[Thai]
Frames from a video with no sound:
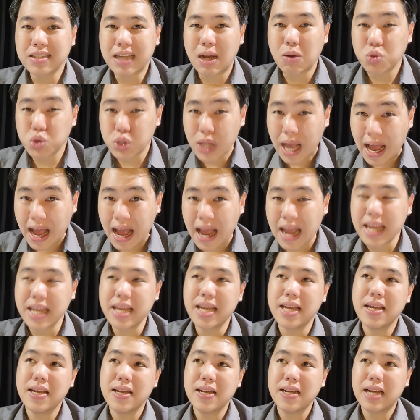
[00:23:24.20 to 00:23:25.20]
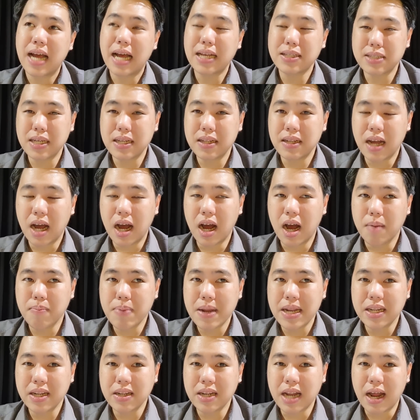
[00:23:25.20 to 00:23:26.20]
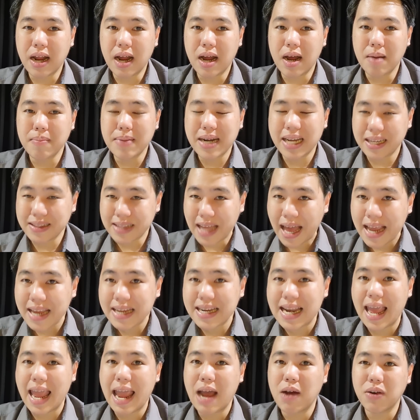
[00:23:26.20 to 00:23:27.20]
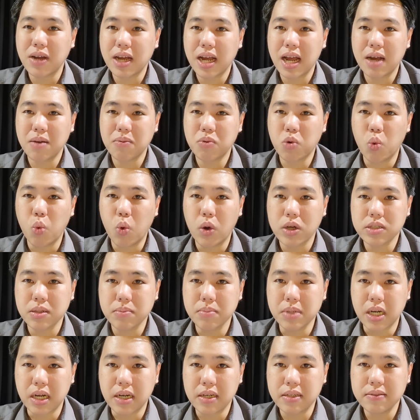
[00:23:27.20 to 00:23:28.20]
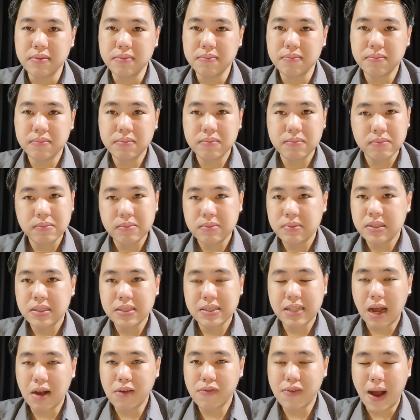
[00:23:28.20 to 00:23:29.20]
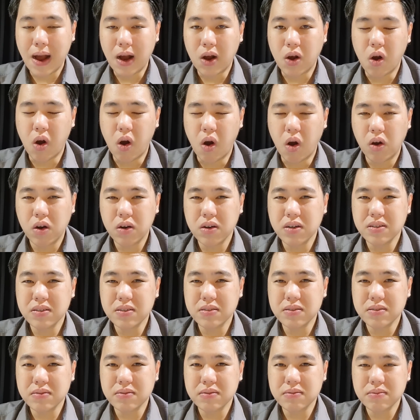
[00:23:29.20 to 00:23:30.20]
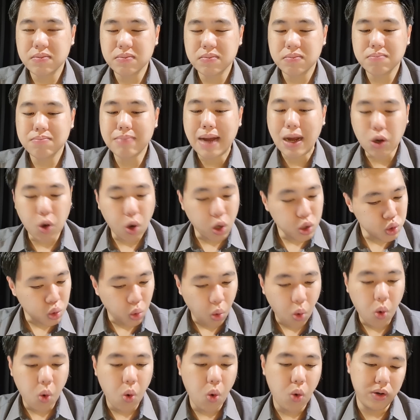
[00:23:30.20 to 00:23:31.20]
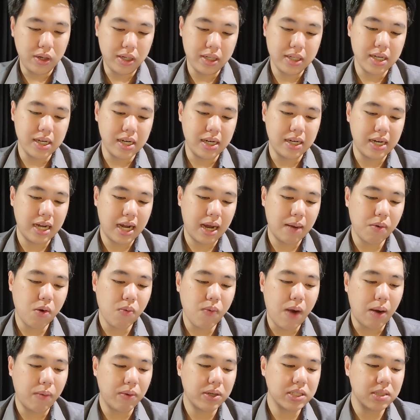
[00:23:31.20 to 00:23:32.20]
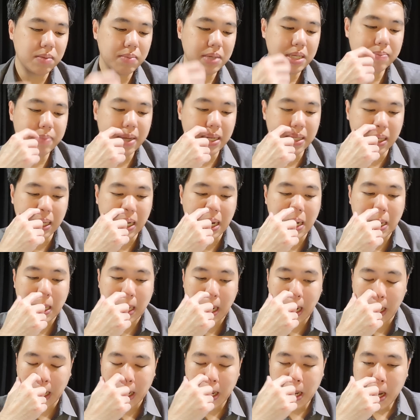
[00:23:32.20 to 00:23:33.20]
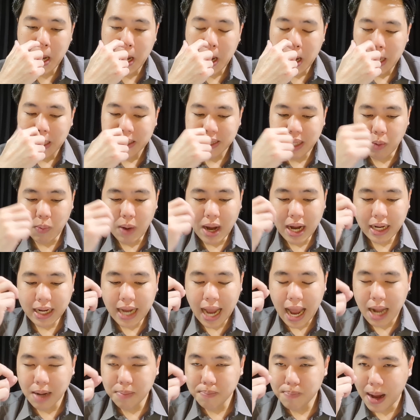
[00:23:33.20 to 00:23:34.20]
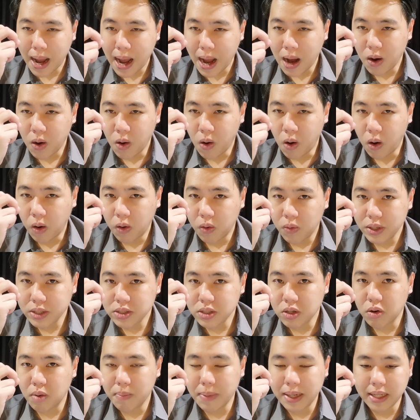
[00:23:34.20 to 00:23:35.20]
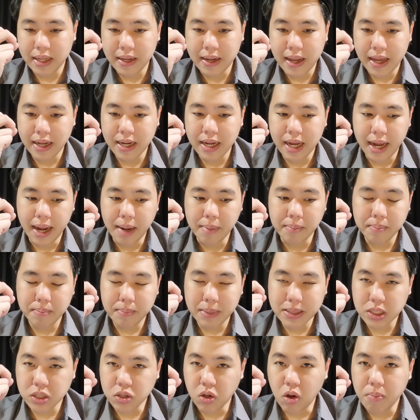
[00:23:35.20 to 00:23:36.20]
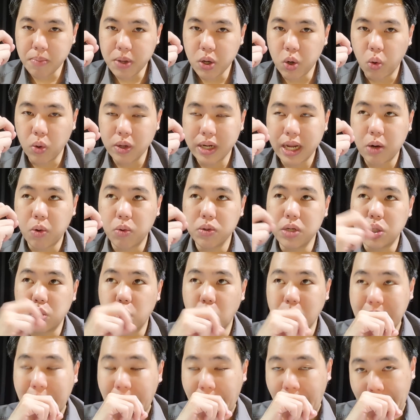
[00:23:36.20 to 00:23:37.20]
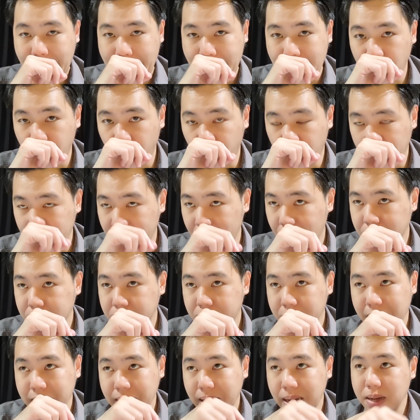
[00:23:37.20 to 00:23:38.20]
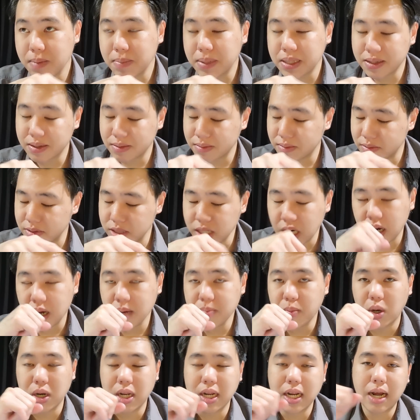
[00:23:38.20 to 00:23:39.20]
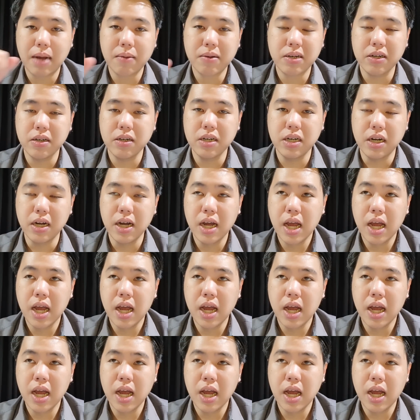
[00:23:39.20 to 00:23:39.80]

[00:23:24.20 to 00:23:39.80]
เท้าซ้ายอาเจนเออเป็นอเมริกาใต้อีกแล้วนะครับกลัวจะเหมือนทางฝั่งของมาร์กอส โรโฮเหลือเกินนะครับก็หวังว่าจะไม่เป็นอย่างนั้นแล้วกันแต่ว่าการมาของริซันโด มาร์ติเนสเนี่ยครับมันจะต้องมีคนใดคนหนึ่งโดนขายแน่นอนนะครับไม่งั้นนี่มันเยอะไปหมดเลยนะครับคือ